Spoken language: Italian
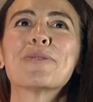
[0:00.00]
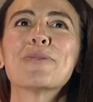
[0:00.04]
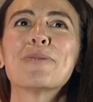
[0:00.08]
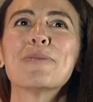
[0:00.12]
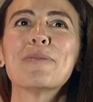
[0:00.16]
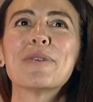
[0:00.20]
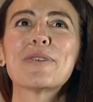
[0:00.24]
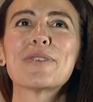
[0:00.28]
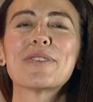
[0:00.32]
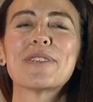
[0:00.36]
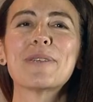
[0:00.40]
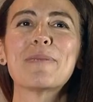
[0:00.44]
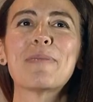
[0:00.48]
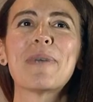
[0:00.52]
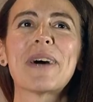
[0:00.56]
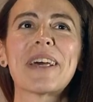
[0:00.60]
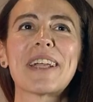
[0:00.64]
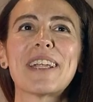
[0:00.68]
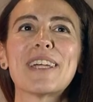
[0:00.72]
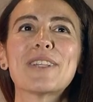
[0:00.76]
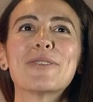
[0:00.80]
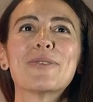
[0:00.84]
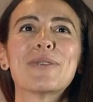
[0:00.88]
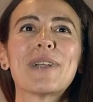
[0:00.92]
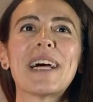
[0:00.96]
numero si
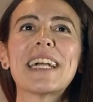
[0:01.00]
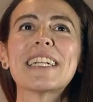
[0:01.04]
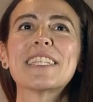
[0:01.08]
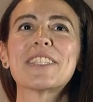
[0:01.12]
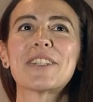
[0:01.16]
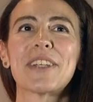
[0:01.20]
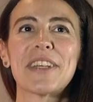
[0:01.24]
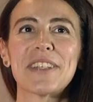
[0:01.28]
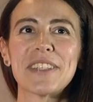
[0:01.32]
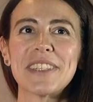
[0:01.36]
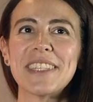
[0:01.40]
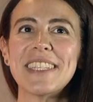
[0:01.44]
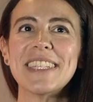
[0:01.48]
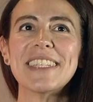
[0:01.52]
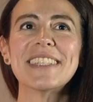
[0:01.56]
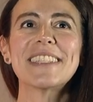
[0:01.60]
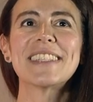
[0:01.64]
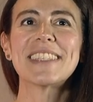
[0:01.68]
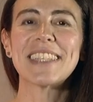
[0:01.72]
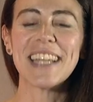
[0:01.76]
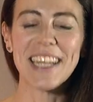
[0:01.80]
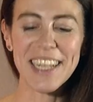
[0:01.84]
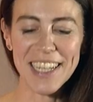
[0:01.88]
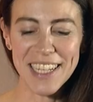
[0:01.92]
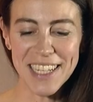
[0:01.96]
parla di un altro
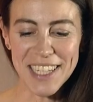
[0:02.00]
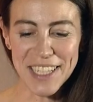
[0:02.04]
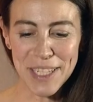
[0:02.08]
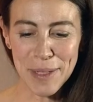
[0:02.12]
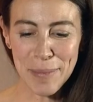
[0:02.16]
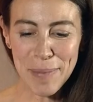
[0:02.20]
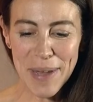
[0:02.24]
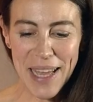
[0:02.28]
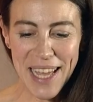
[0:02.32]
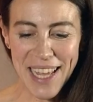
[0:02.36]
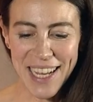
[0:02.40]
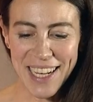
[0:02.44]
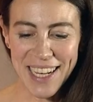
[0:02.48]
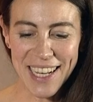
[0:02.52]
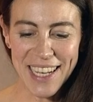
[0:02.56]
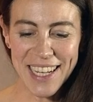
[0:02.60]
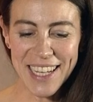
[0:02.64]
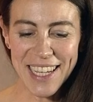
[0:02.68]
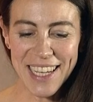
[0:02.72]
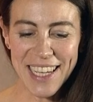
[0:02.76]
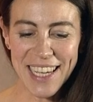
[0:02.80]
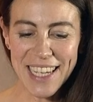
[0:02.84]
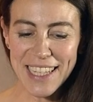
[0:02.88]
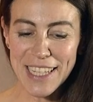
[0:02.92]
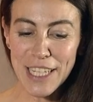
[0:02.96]
artista
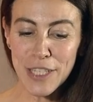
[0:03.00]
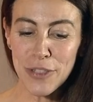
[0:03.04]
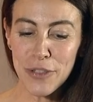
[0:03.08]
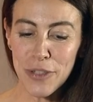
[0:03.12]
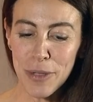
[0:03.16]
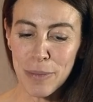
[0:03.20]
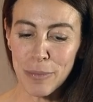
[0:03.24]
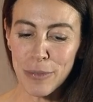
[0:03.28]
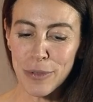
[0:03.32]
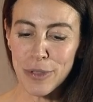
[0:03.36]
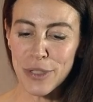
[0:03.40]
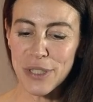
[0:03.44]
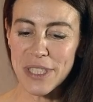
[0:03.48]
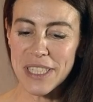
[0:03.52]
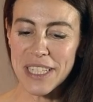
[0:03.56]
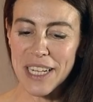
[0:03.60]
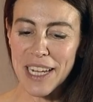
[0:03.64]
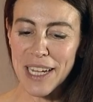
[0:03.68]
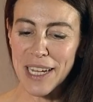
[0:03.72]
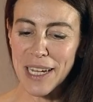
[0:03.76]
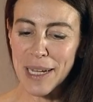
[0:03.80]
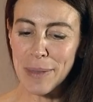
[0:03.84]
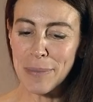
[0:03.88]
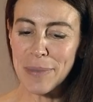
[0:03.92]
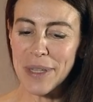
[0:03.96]
ribelle che adesso è in
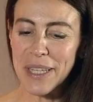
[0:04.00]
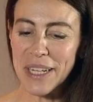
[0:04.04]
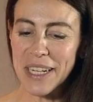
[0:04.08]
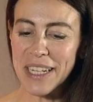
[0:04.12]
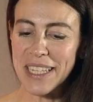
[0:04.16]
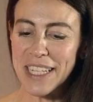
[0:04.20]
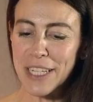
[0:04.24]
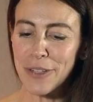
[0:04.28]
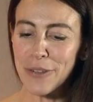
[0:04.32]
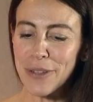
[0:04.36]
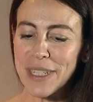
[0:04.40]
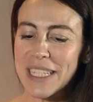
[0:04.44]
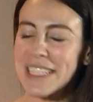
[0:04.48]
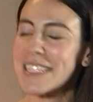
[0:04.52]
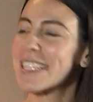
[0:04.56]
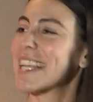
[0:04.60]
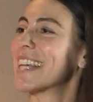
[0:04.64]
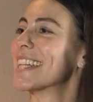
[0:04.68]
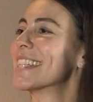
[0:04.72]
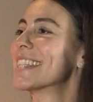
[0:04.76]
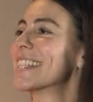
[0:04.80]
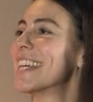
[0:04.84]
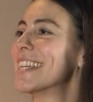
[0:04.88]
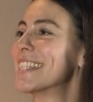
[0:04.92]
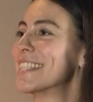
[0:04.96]
mostra a Berlino, che
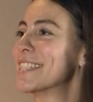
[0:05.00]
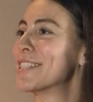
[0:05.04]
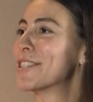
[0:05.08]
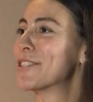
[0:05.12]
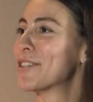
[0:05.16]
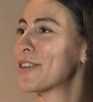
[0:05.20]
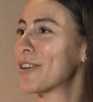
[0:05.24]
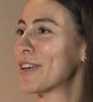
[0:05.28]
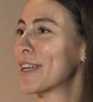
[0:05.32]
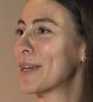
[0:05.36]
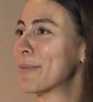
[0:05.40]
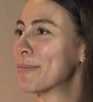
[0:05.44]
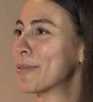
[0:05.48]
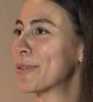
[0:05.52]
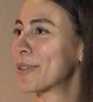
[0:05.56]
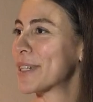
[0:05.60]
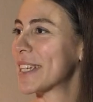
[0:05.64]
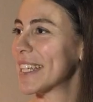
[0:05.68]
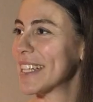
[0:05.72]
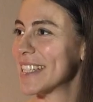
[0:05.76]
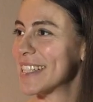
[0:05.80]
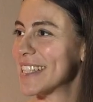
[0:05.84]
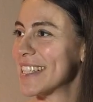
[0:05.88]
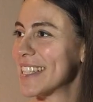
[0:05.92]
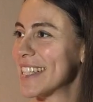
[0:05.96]
scandalizzò la
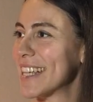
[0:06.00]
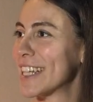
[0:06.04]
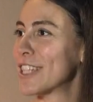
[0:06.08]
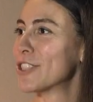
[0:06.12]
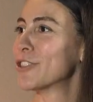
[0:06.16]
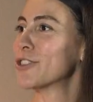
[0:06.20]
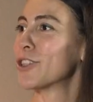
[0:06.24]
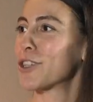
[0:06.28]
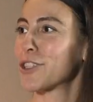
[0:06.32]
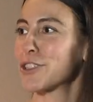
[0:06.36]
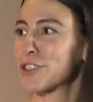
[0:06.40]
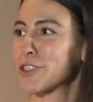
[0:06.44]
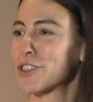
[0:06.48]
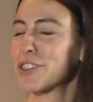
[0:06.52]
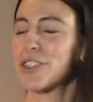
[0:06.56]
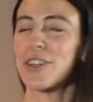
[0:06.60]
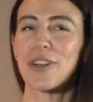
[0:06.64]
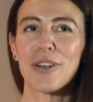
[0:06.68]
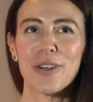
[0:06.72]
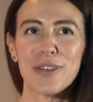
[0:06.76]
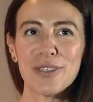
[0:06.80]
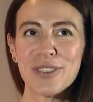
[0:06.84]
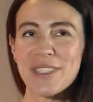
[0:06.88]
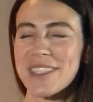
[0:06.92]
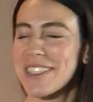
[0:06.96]
borghesia, George
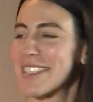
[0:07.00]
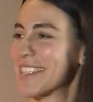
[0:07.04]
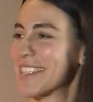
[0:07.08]
Gross.